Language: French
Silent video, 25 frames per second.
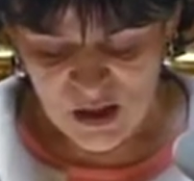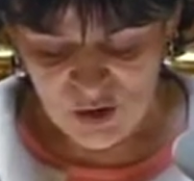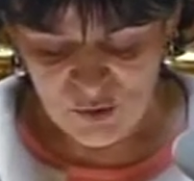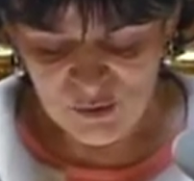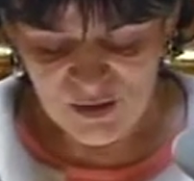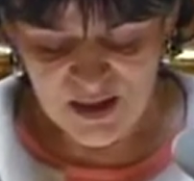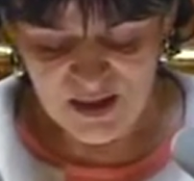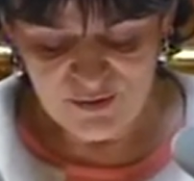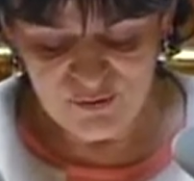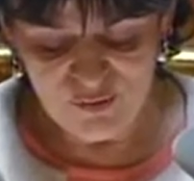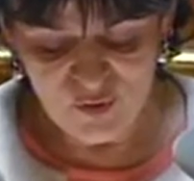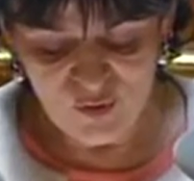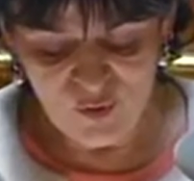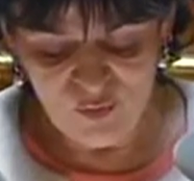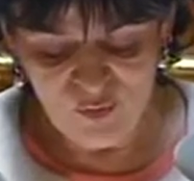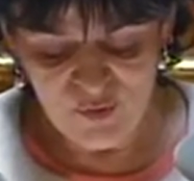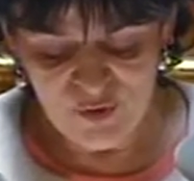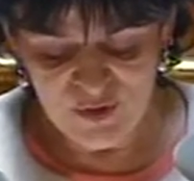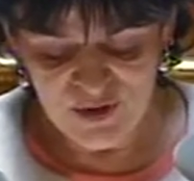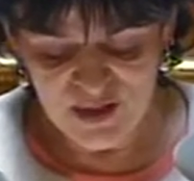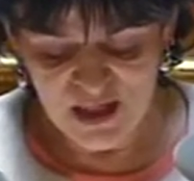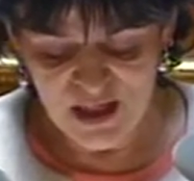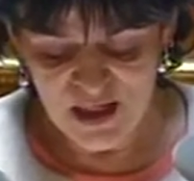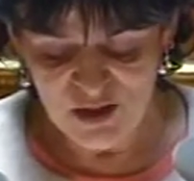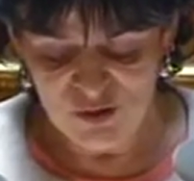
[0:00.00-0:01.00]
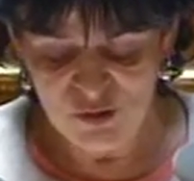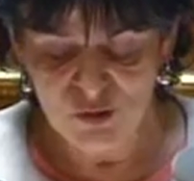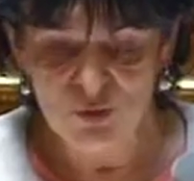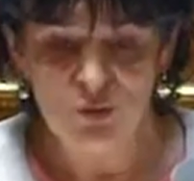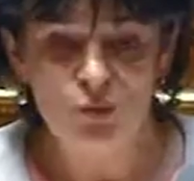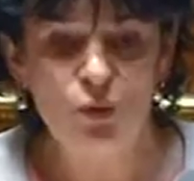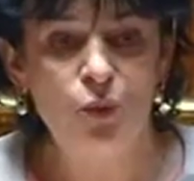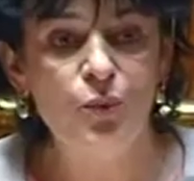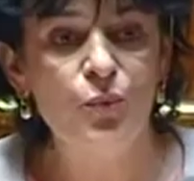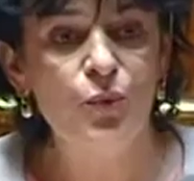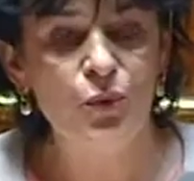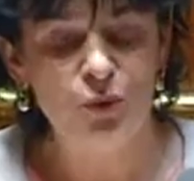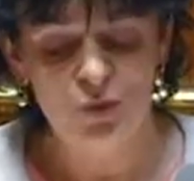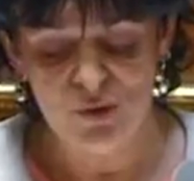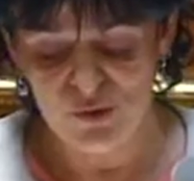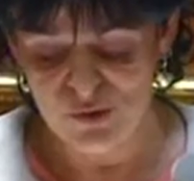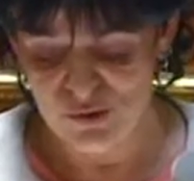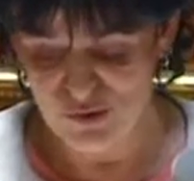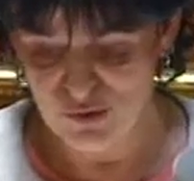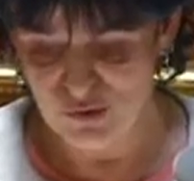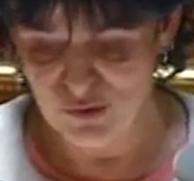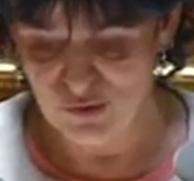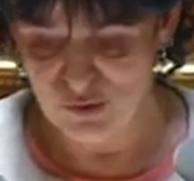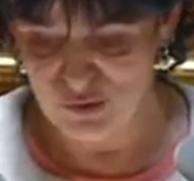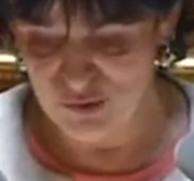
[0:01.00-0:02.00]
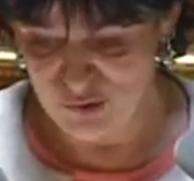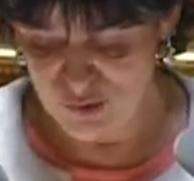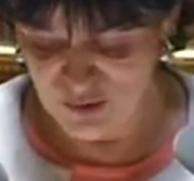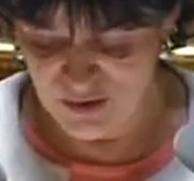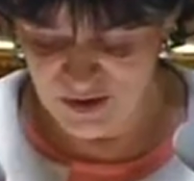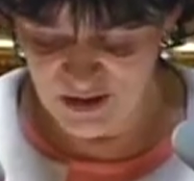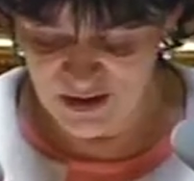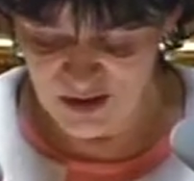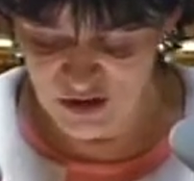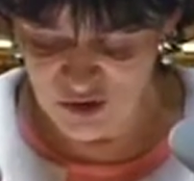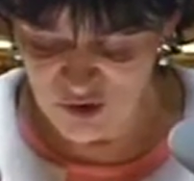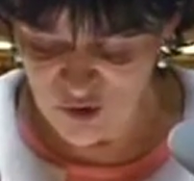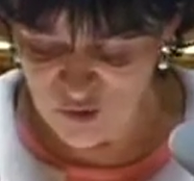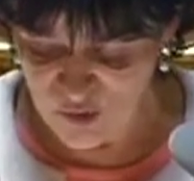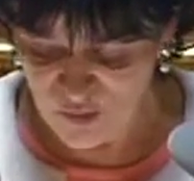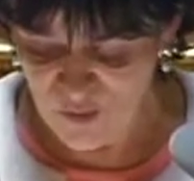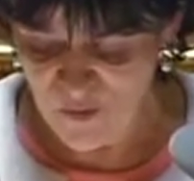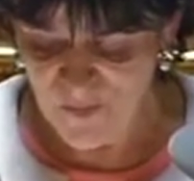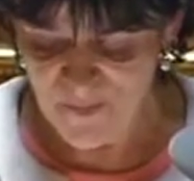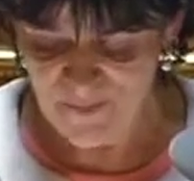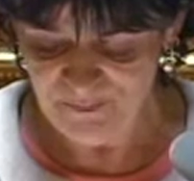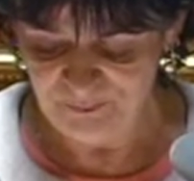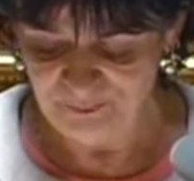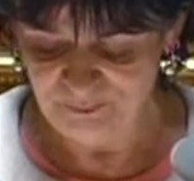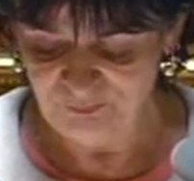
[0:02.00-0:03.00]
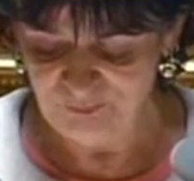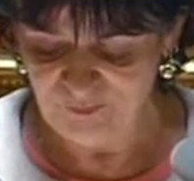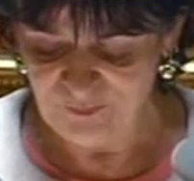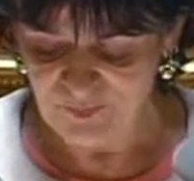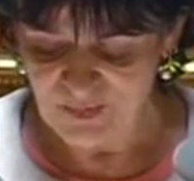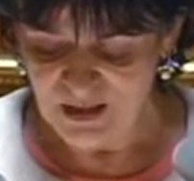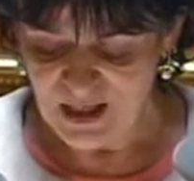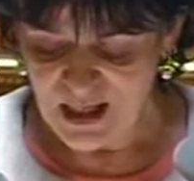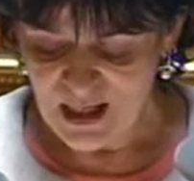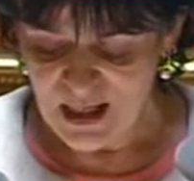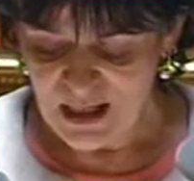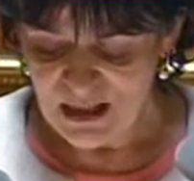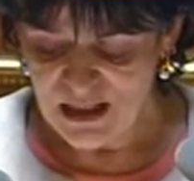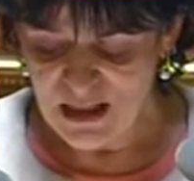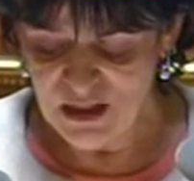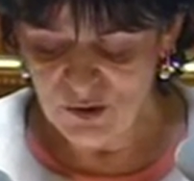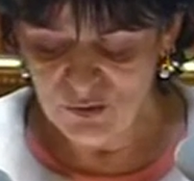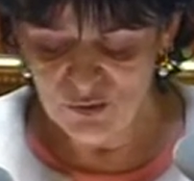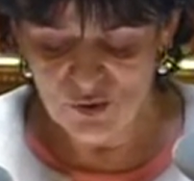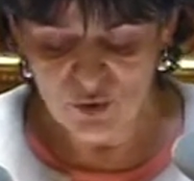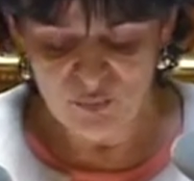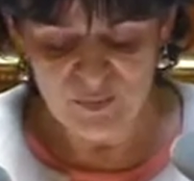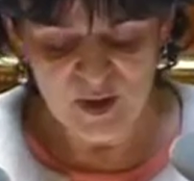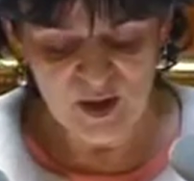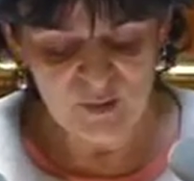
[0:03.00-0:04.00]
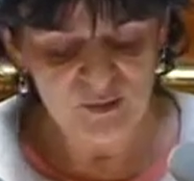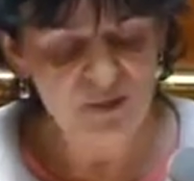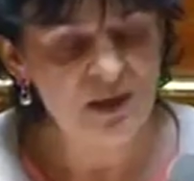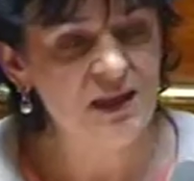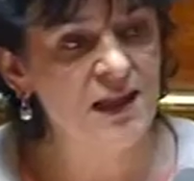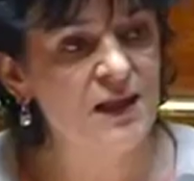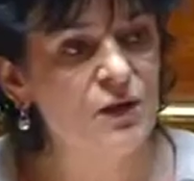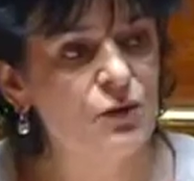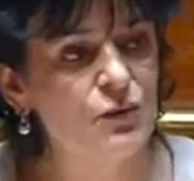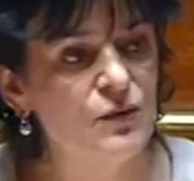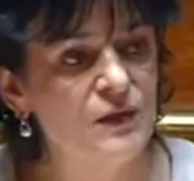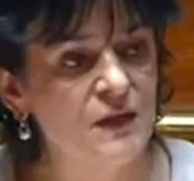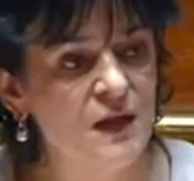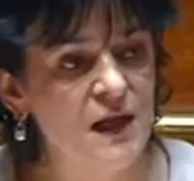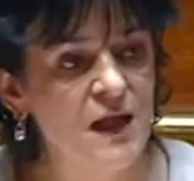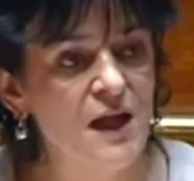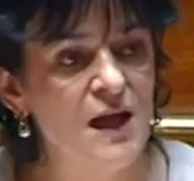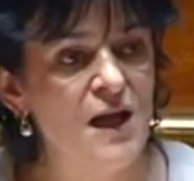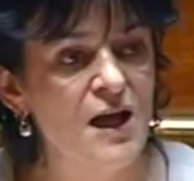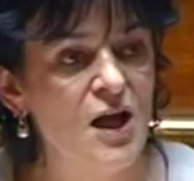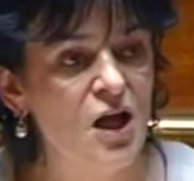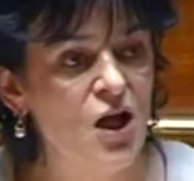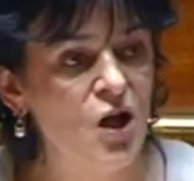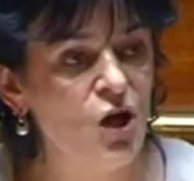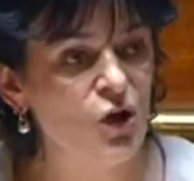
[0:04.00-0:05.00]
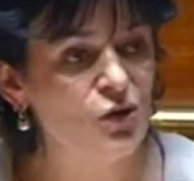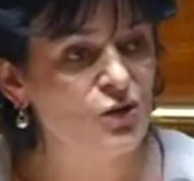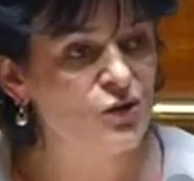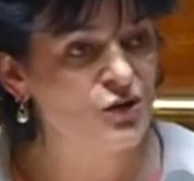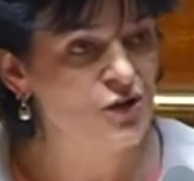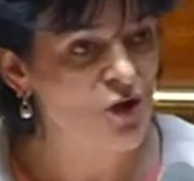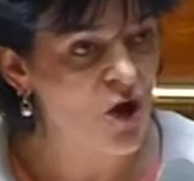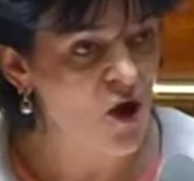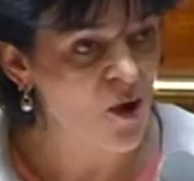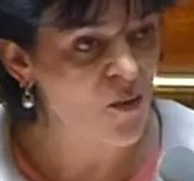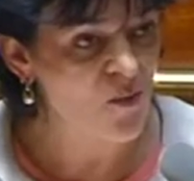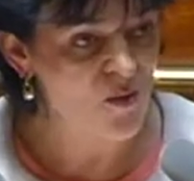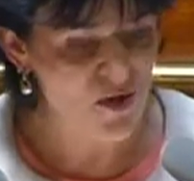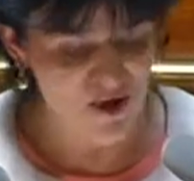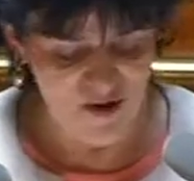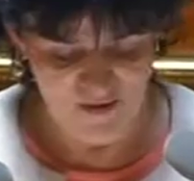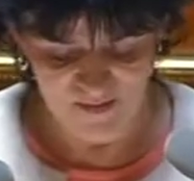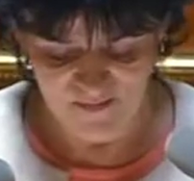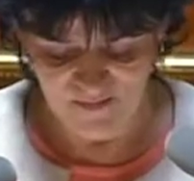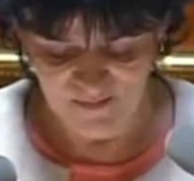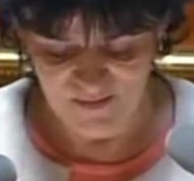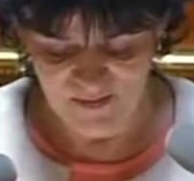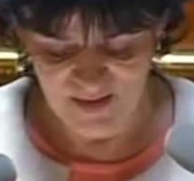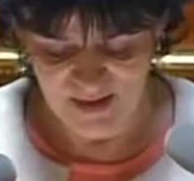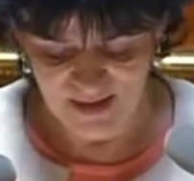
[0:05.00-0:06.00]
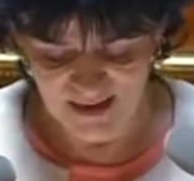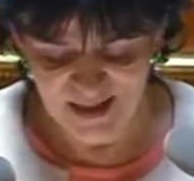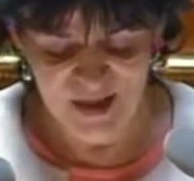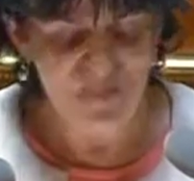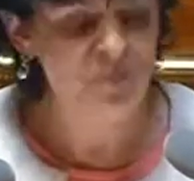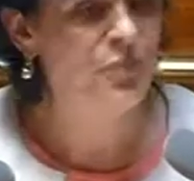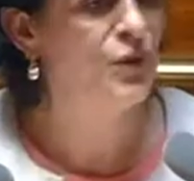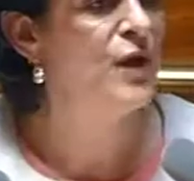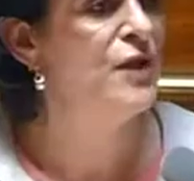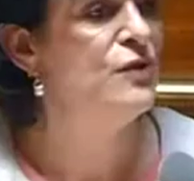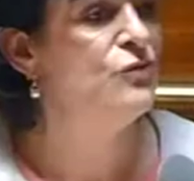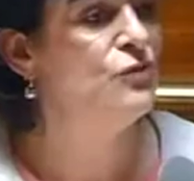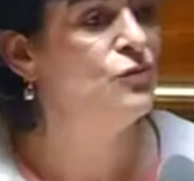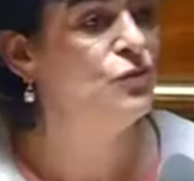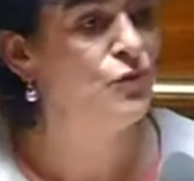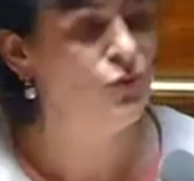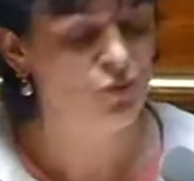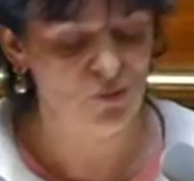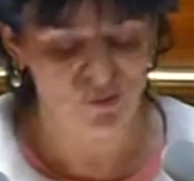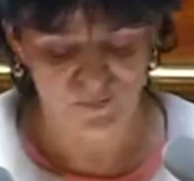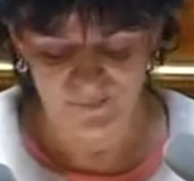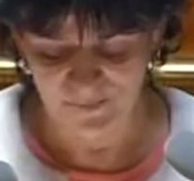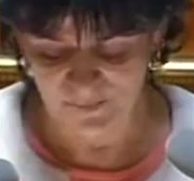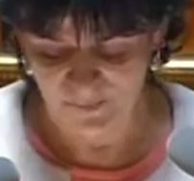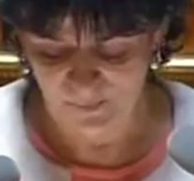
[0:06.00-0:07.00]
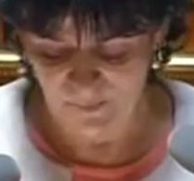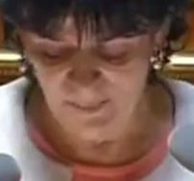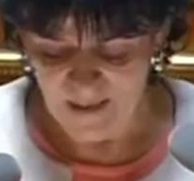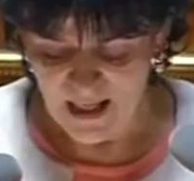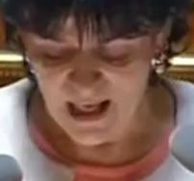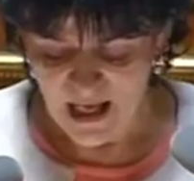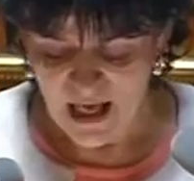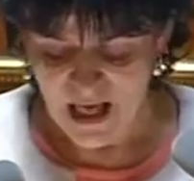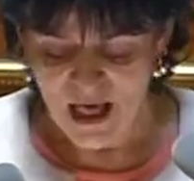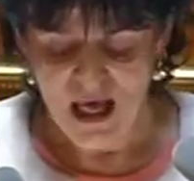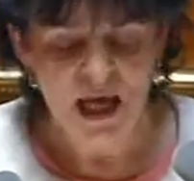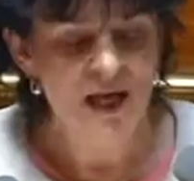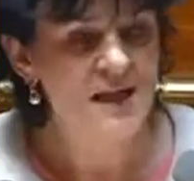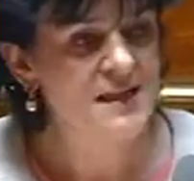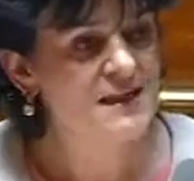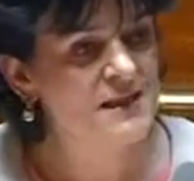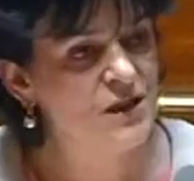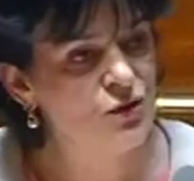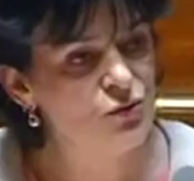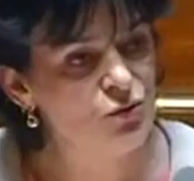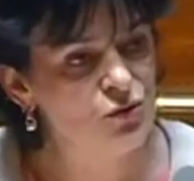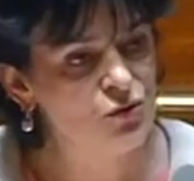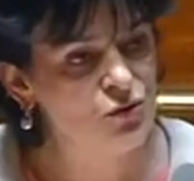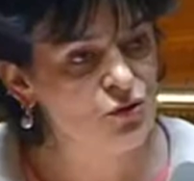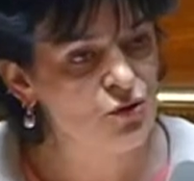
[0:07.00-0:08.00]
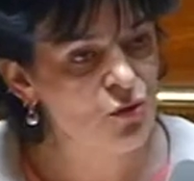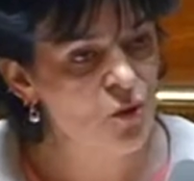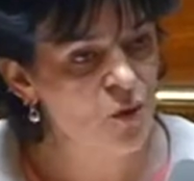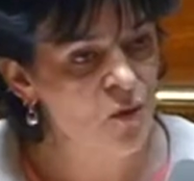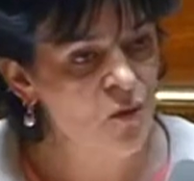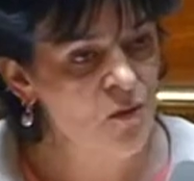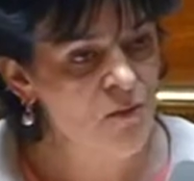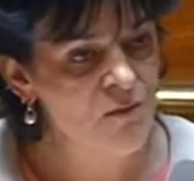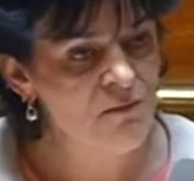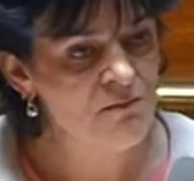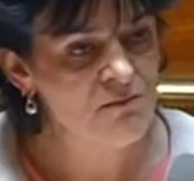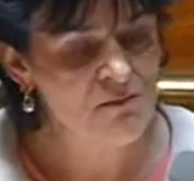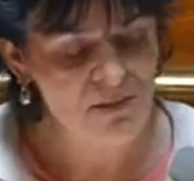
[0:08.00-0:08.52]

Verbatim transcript: Nous avons mené de nombreuses auditions qui nous ont permis d'écouter l'ensemble des points de vue institutions,